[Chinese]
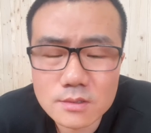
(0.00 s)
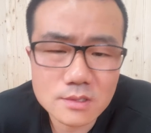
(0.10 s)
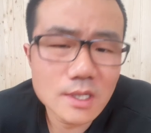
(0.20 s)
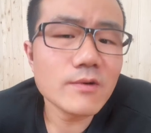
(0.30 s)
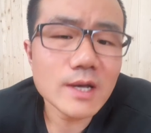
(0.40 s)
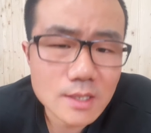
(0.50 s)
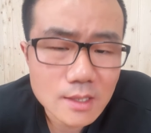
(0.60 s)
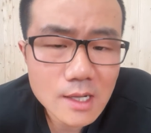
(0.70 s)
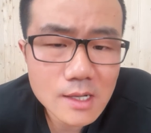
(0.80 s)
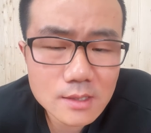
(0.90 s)
在外你
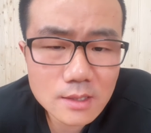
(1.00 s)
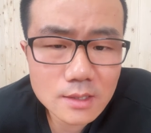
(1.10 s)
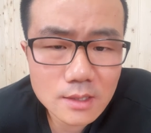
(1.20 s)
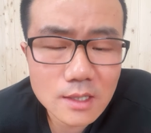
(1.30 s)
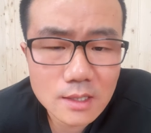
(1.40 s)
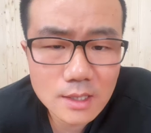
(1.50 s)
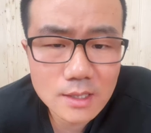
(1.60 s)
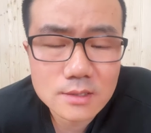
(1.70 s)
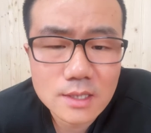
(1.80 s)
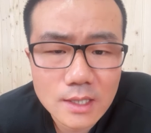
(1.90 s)
干个一两年、
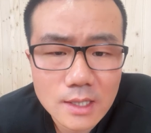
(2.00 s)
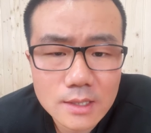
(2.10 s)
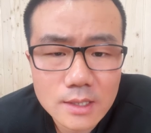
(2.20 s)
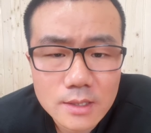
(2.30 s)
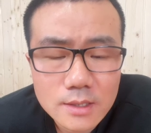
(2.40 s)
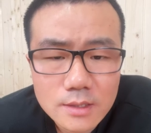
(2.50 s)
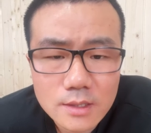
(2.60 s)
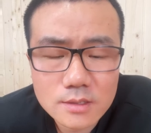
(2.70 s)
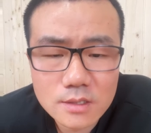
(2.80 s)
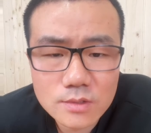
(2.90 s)
两三年的，
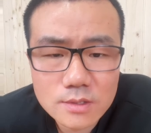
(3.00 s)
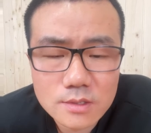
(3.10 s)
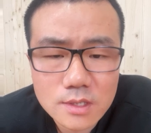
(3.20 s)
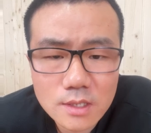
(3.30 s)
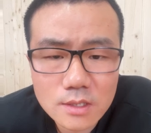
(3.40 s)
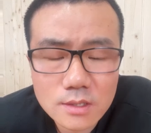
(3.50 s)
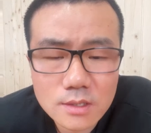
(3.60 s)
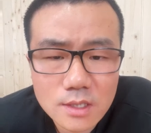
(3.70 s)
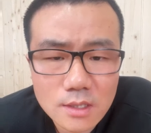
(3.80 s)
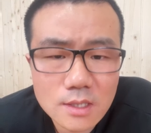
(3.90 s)
你真说自己
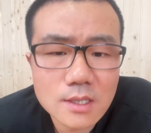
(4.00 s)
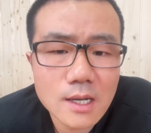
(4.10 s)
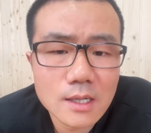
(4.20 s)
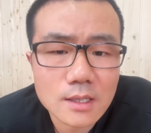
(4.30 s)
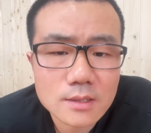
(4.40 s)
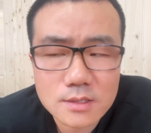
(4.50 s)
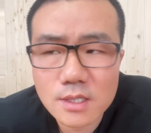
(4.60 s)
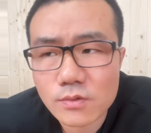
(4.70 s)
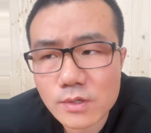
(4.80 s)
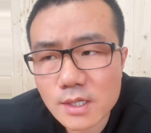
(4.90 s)
能耐大了，你
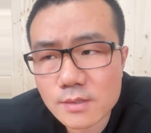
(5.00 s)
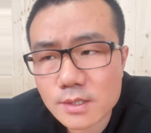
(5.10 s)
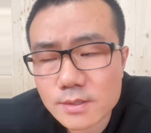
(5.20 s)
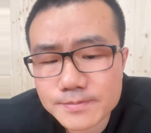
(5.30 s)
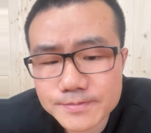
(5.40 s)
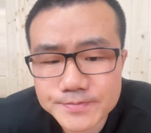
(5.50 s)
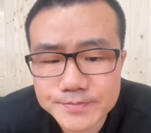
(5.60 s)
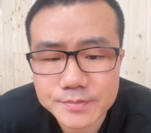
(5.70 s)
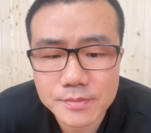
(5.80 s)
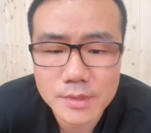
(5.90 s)
再回来嘛，
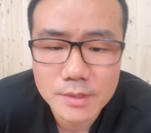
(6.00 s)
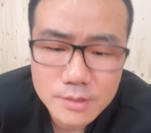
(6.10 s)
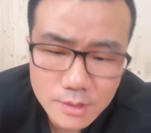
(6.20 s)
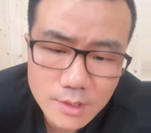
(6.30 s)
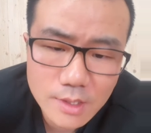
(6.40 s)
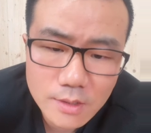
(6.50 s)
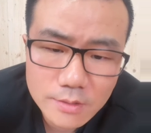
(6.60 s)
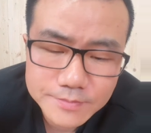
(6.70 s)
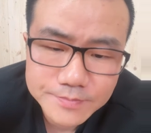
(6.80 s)
这挺好。